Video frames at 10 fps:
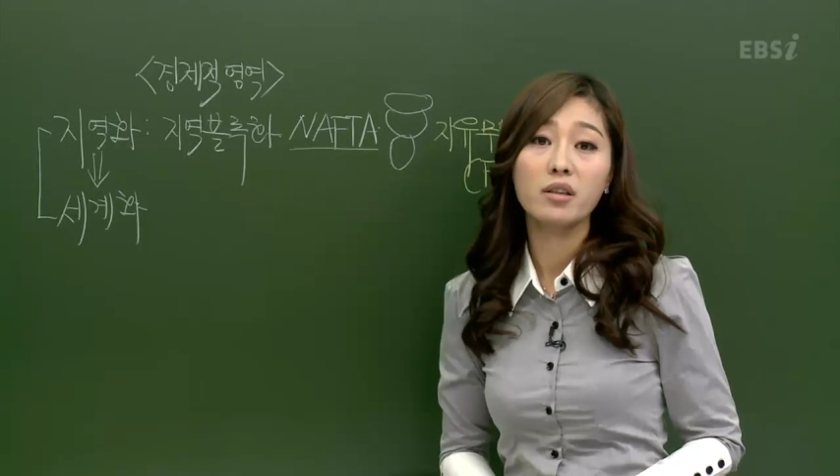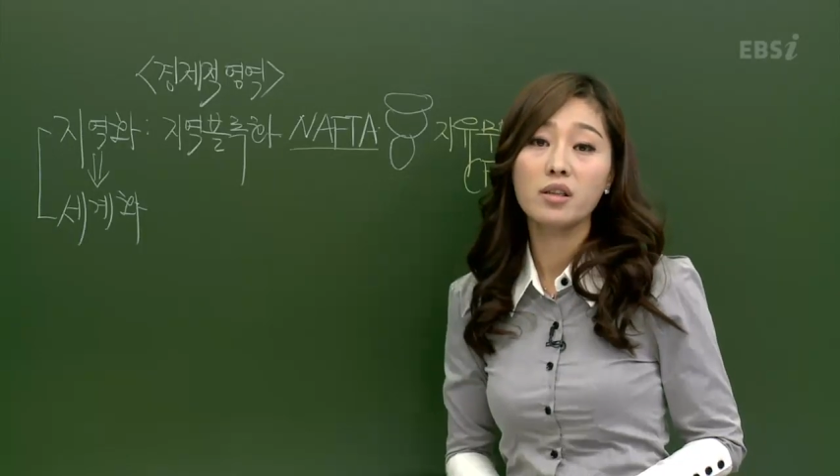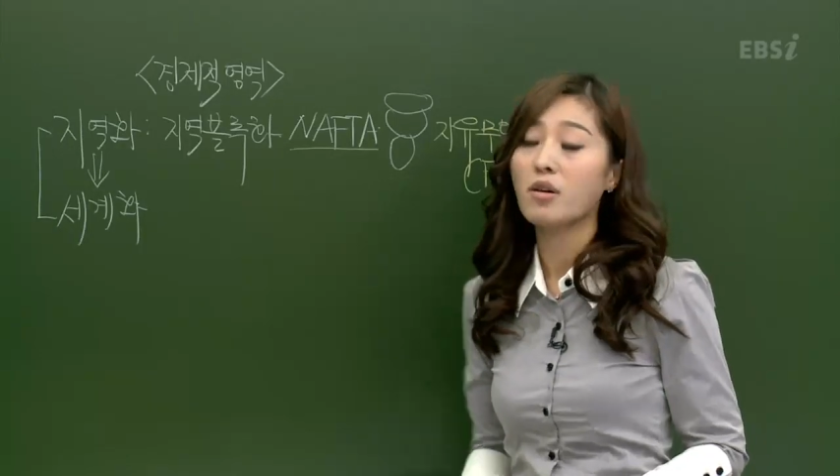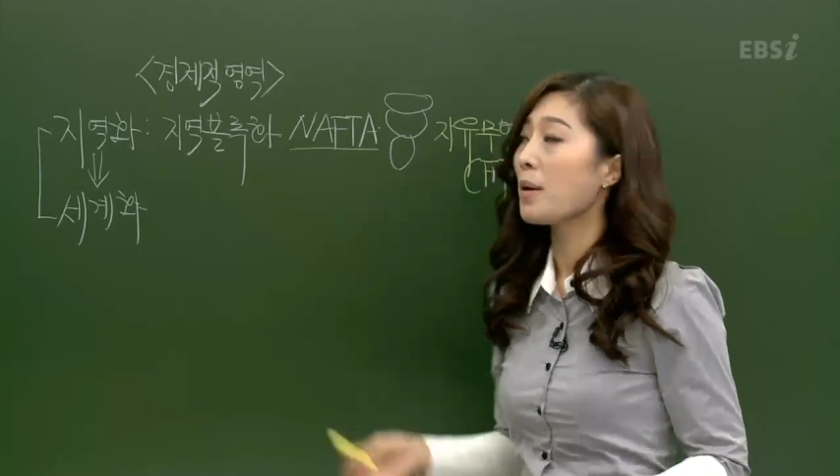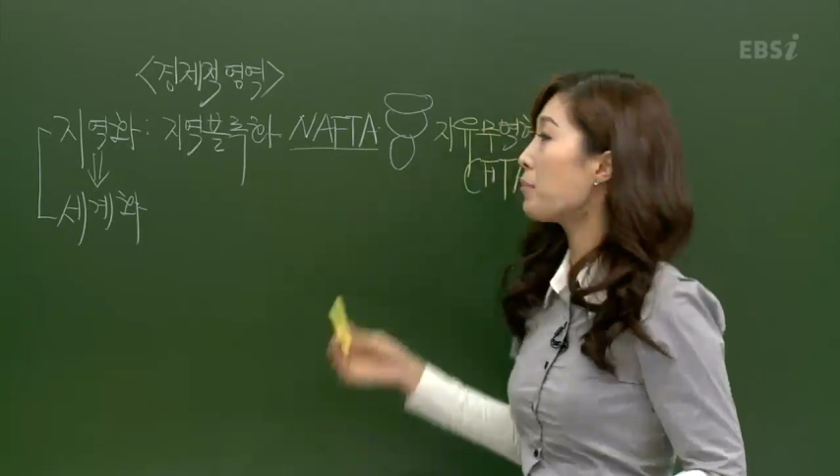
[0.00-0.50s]

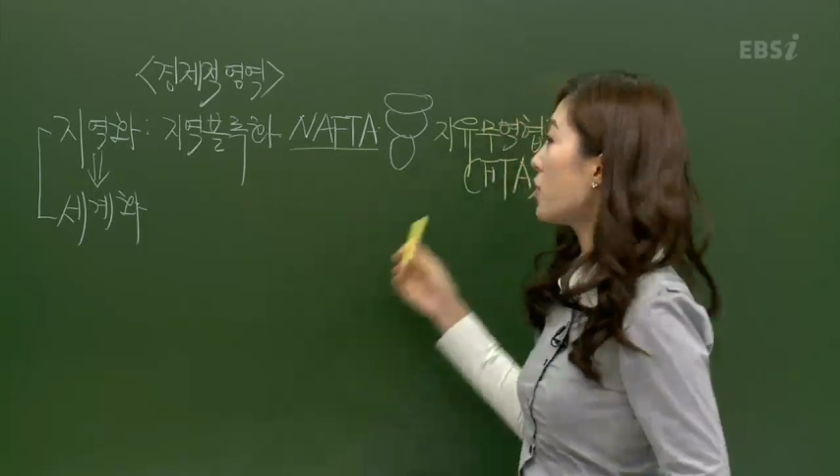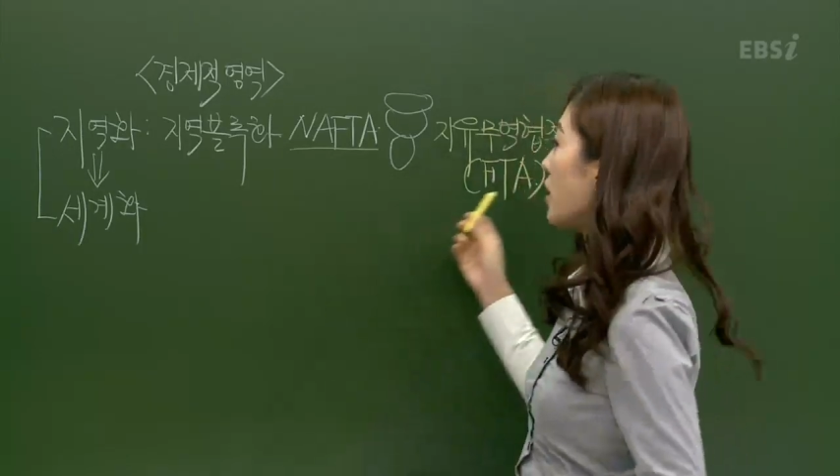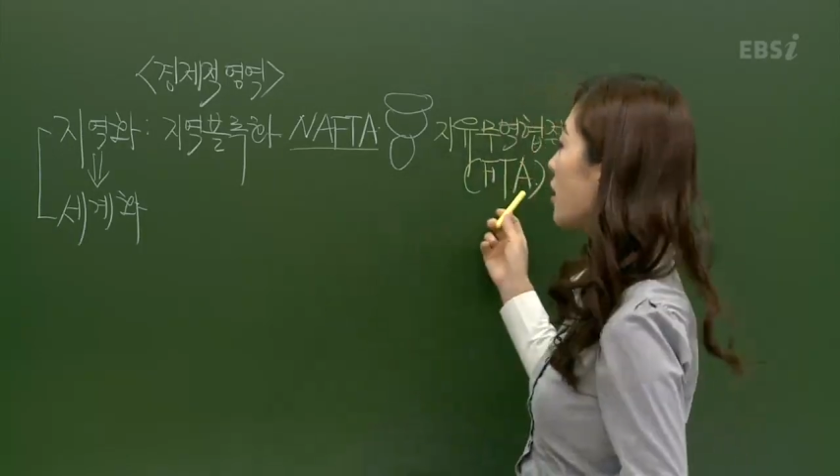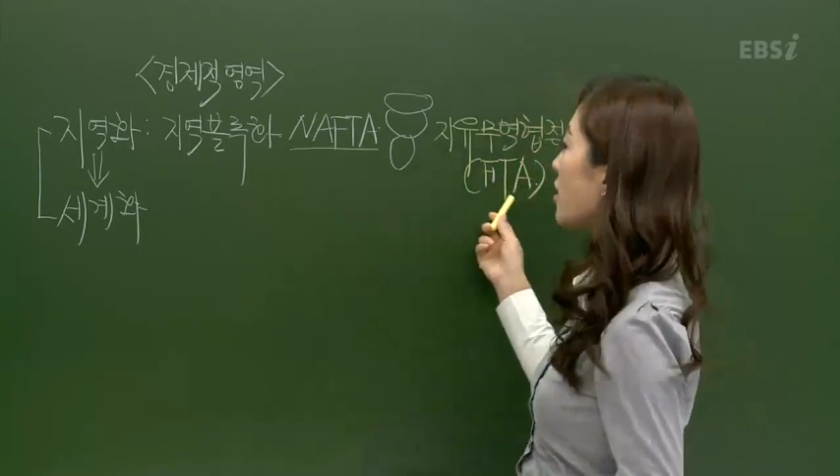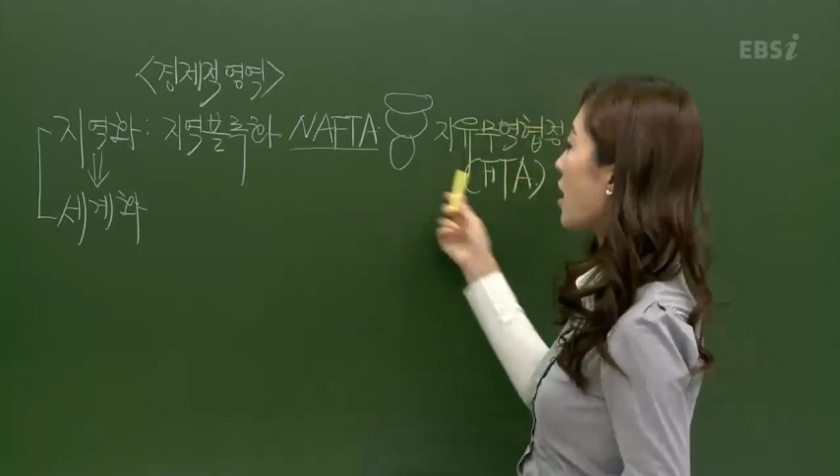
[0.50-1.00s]
그래서
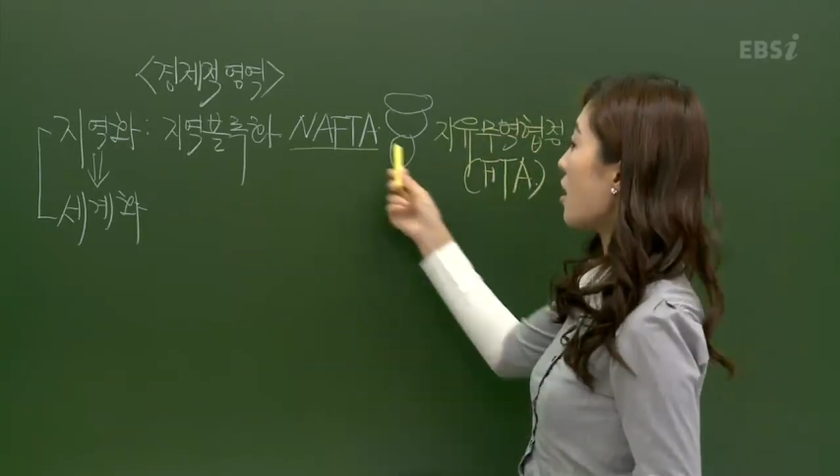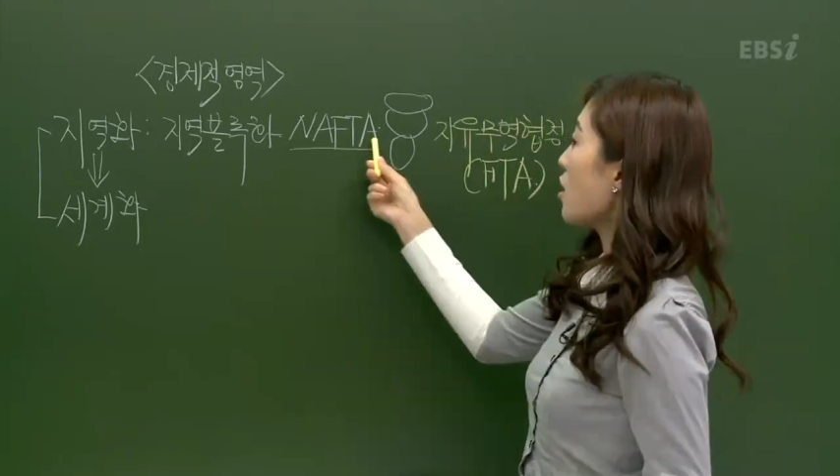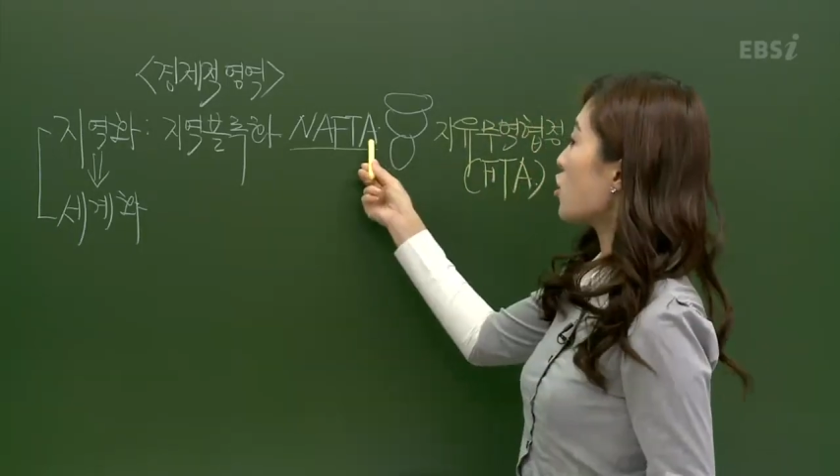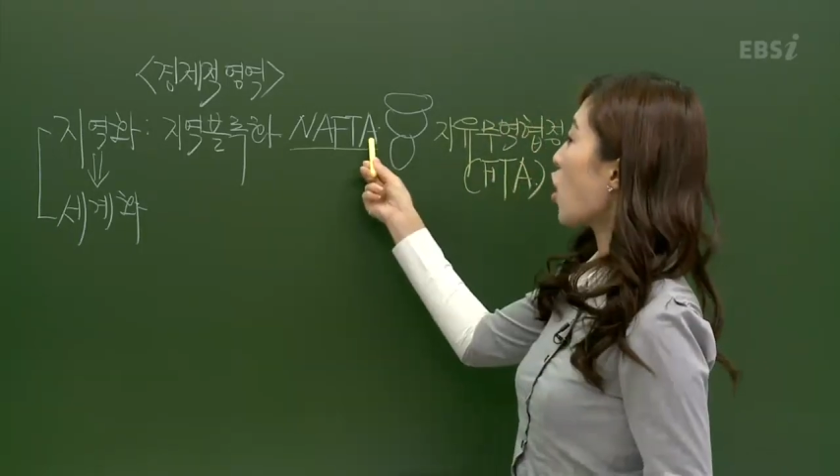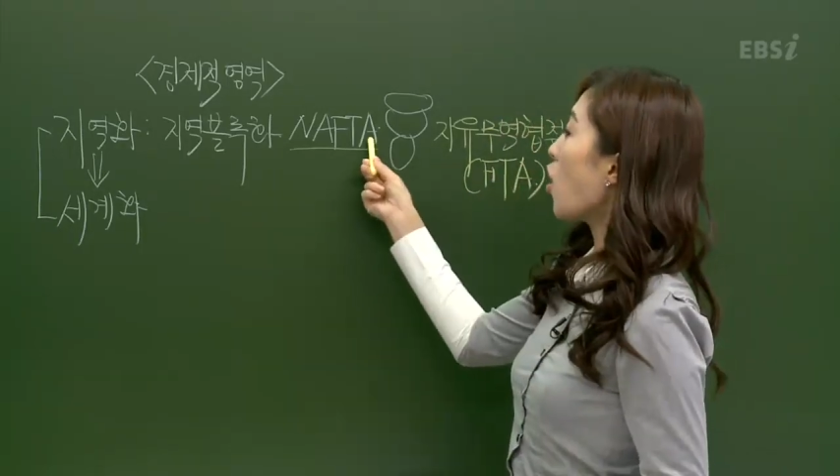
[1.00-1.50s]
FTA의
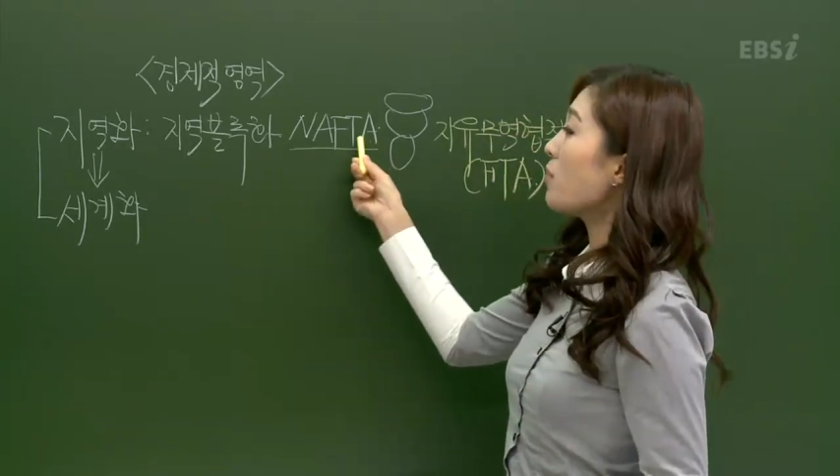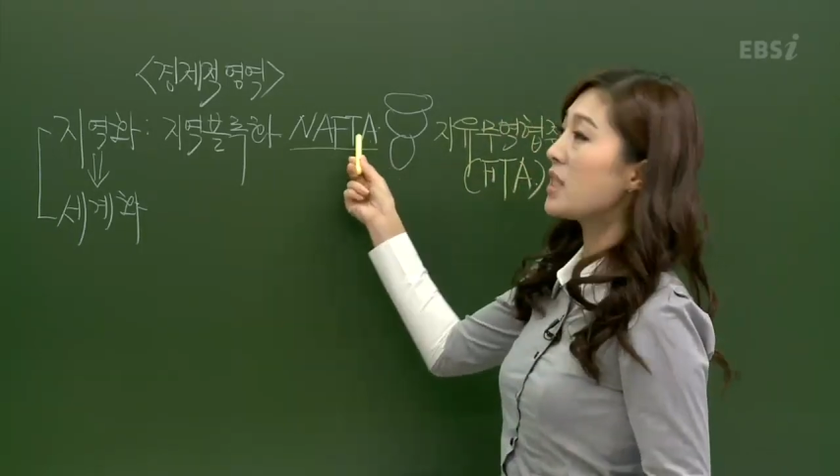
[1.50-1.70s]
처음